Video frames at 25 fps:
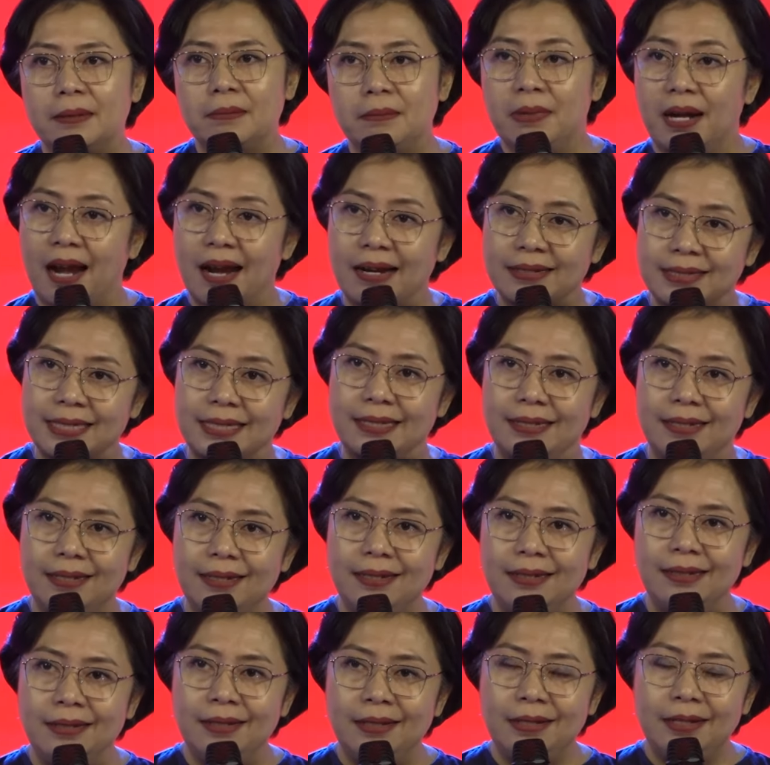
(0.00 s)

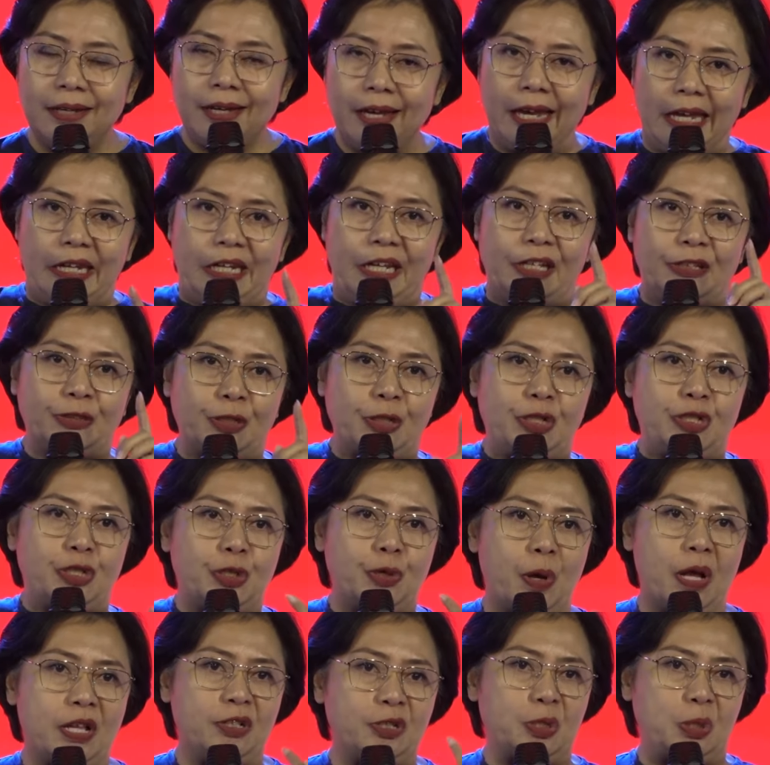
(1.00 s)
Berarti ini
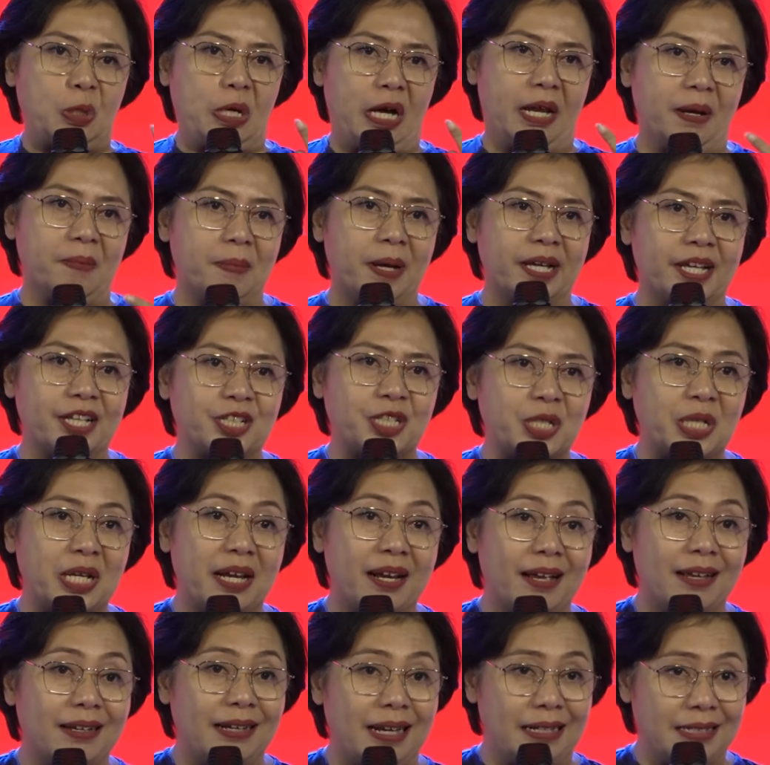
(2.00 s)
tujuan Tuhan bagi
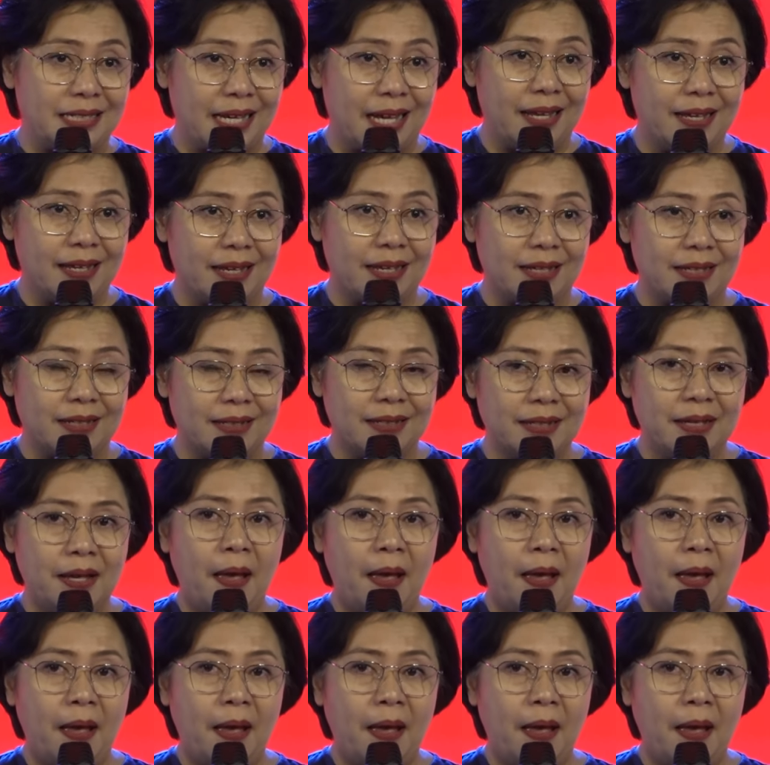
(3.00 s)
saudara dan saya.